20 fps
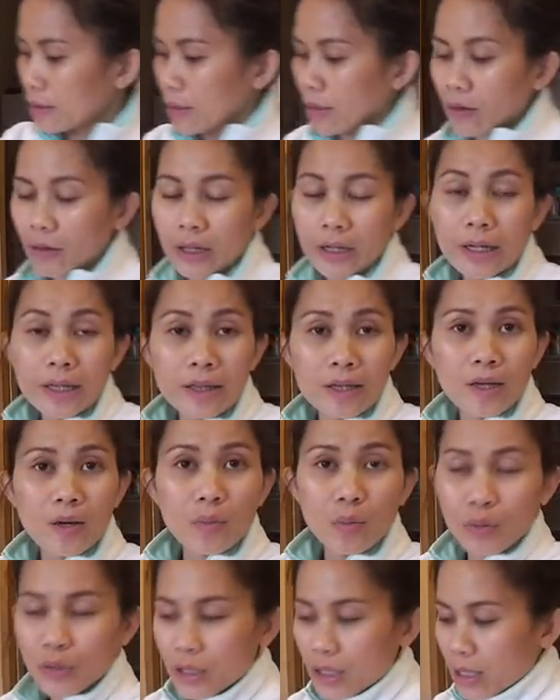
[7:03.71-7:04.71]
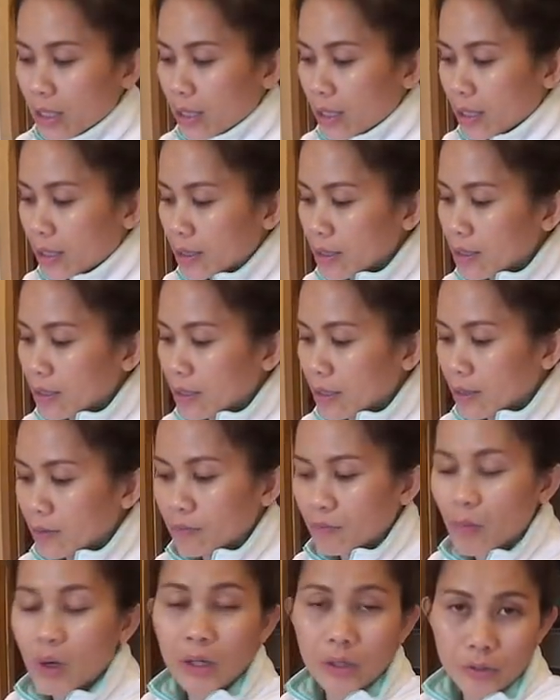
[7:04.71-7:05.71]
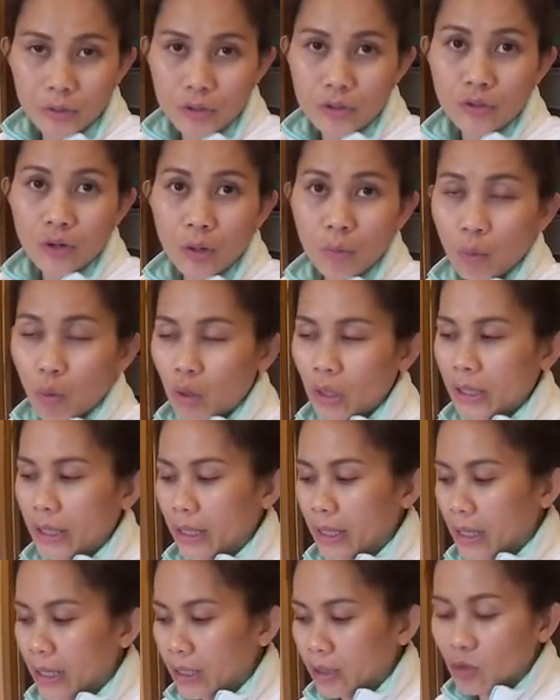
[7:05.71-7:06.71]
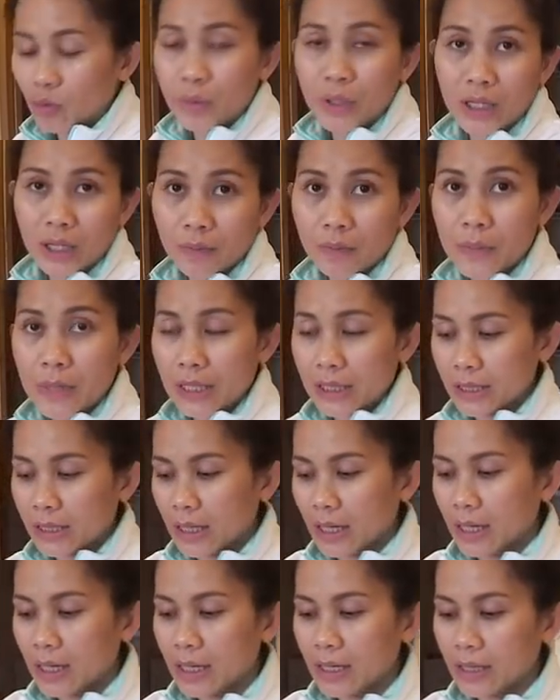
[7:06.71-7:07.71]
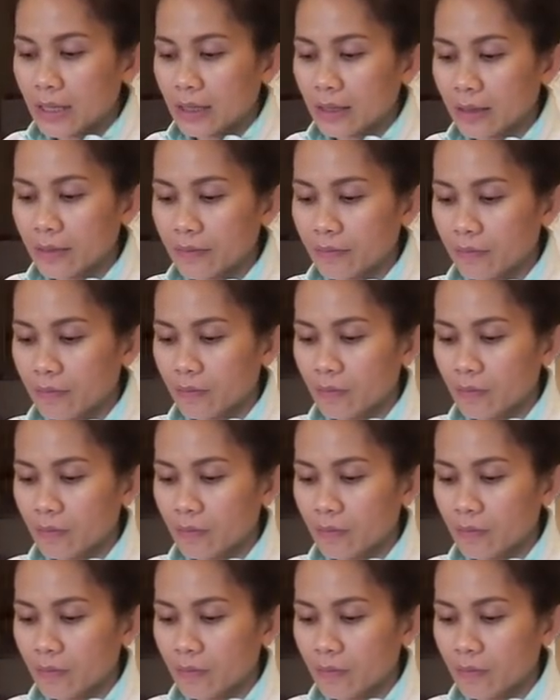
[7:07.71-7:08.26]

Kalau kalian tidak punya dengan baru juga boleh atau minyak biasa ya.